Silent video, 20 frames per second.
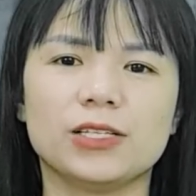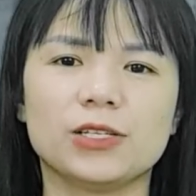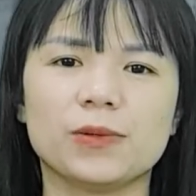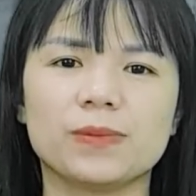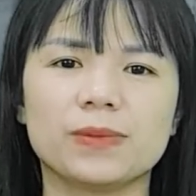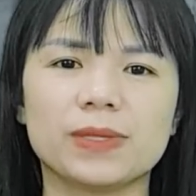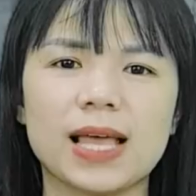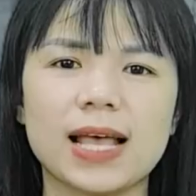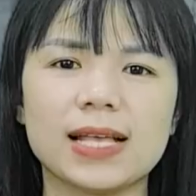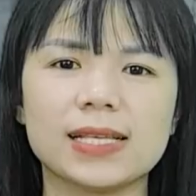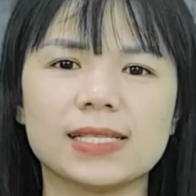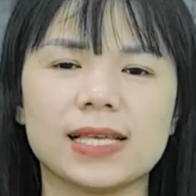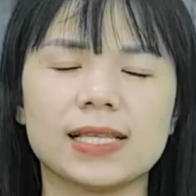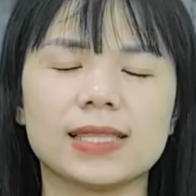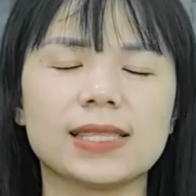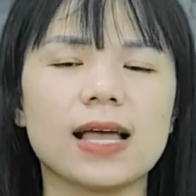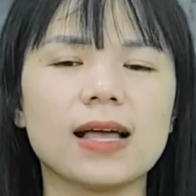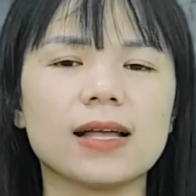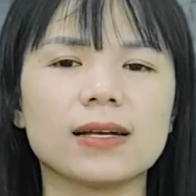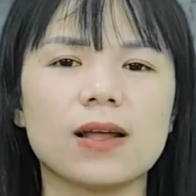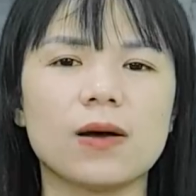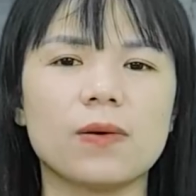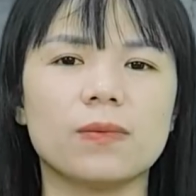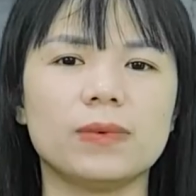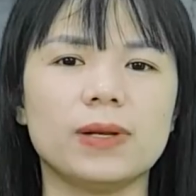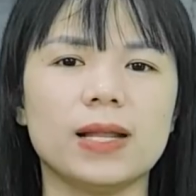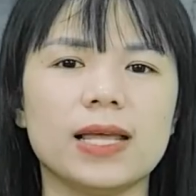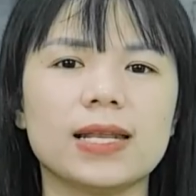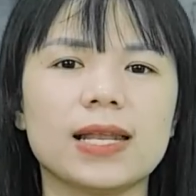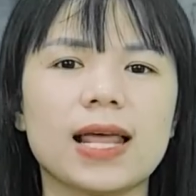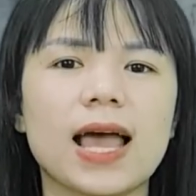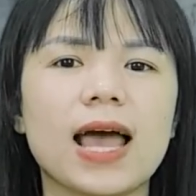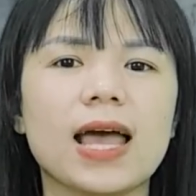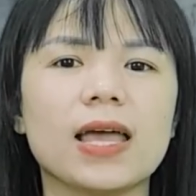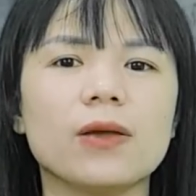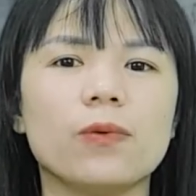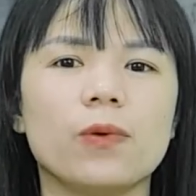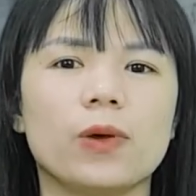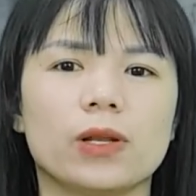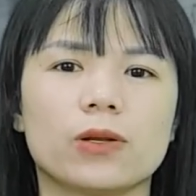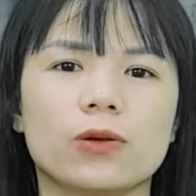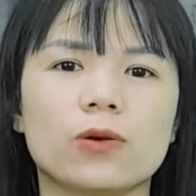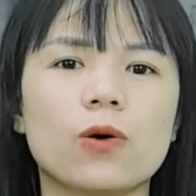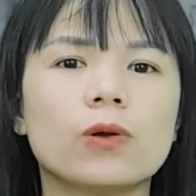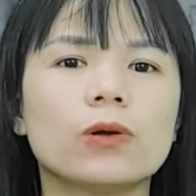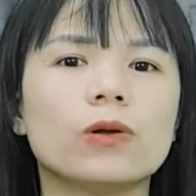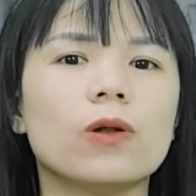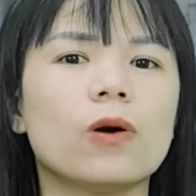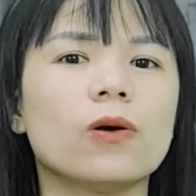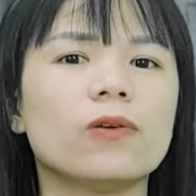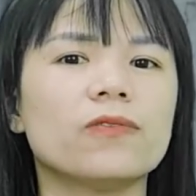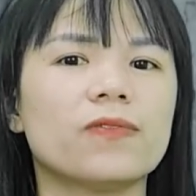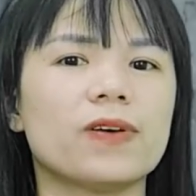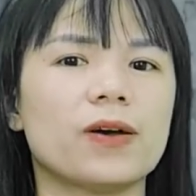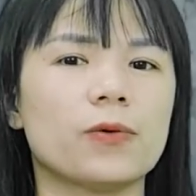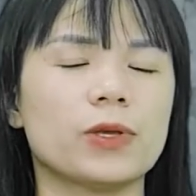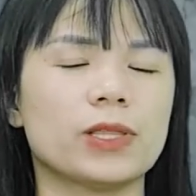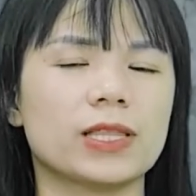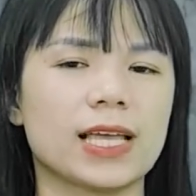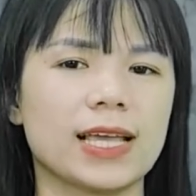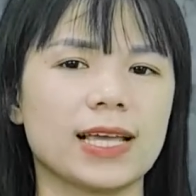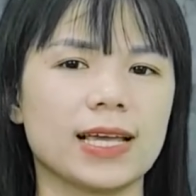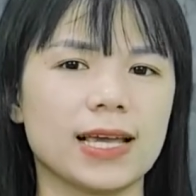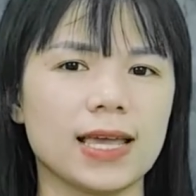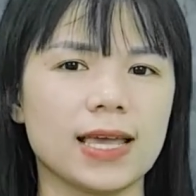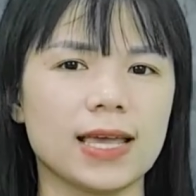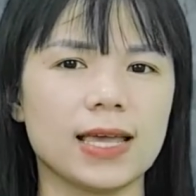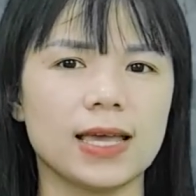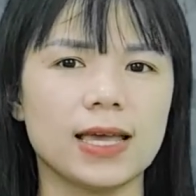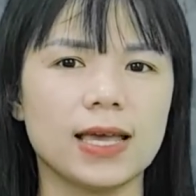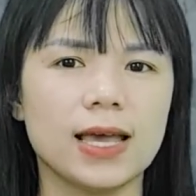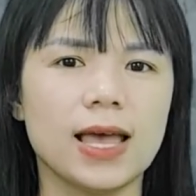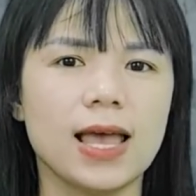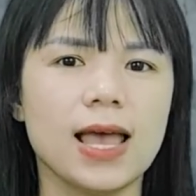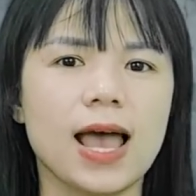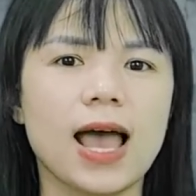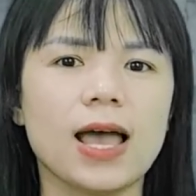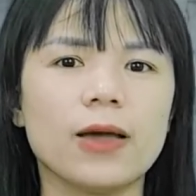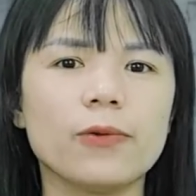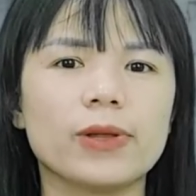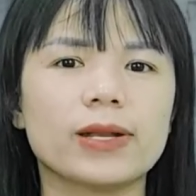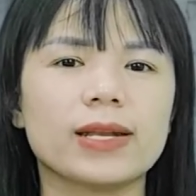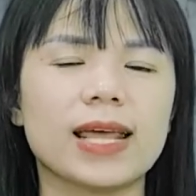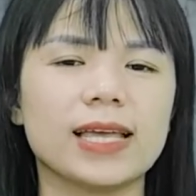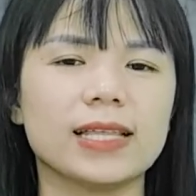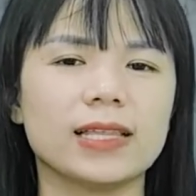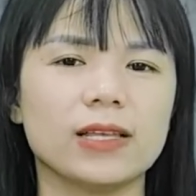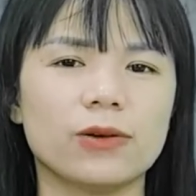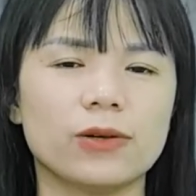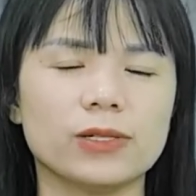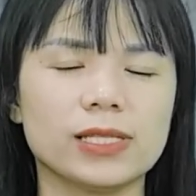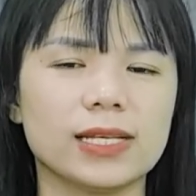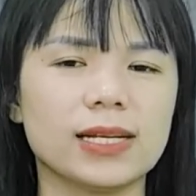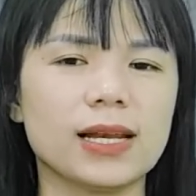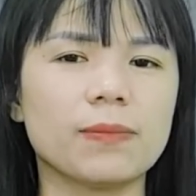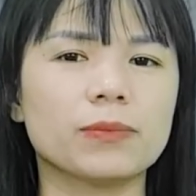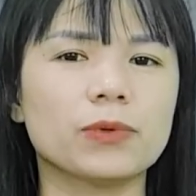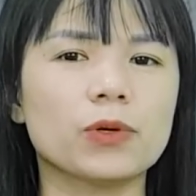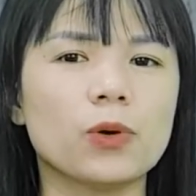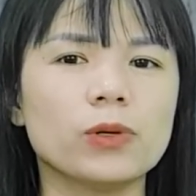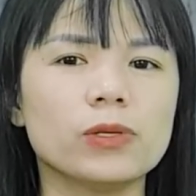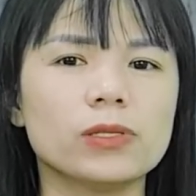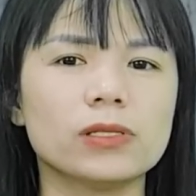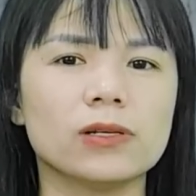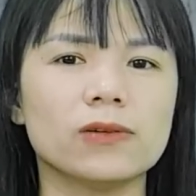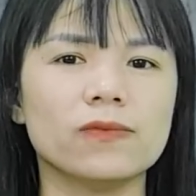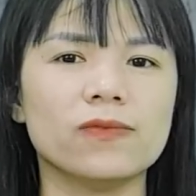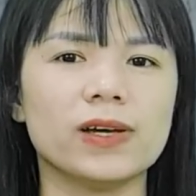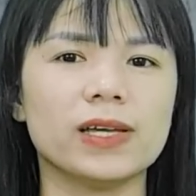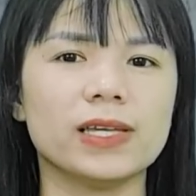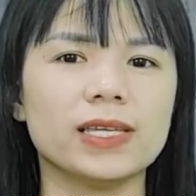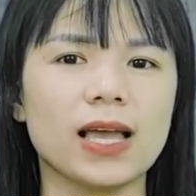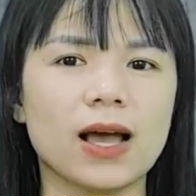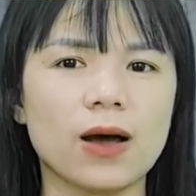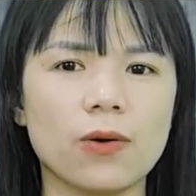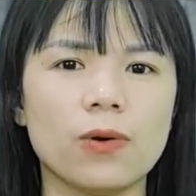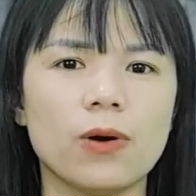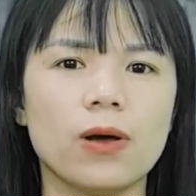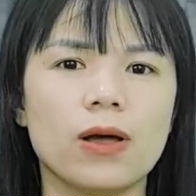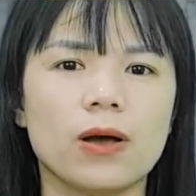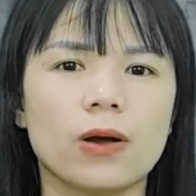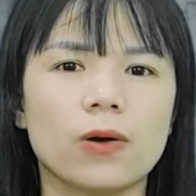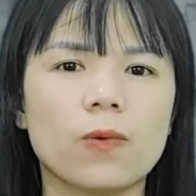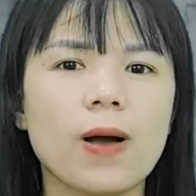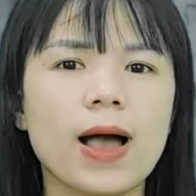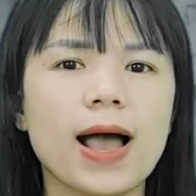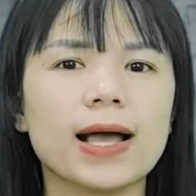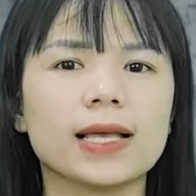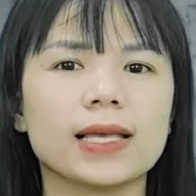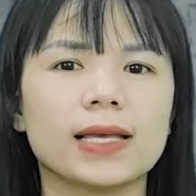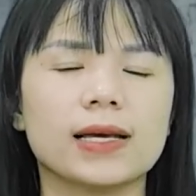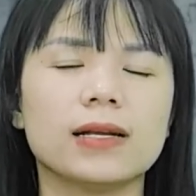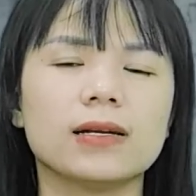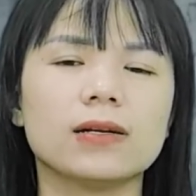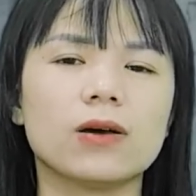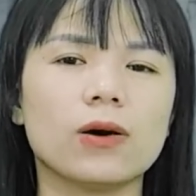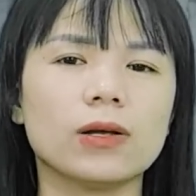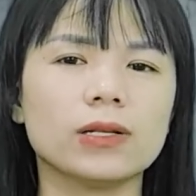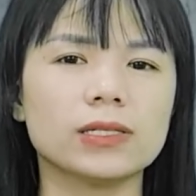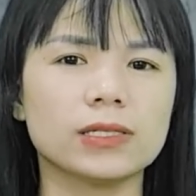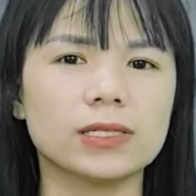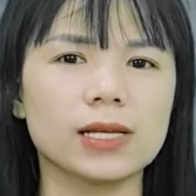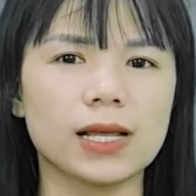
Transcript: là chúng ta sẽ tác động lên hai huyệt côn lôn và huyệt thái khê. Hai huyệt này thì nó sẽ nằm đối xứng với nhau qua cái gân cốt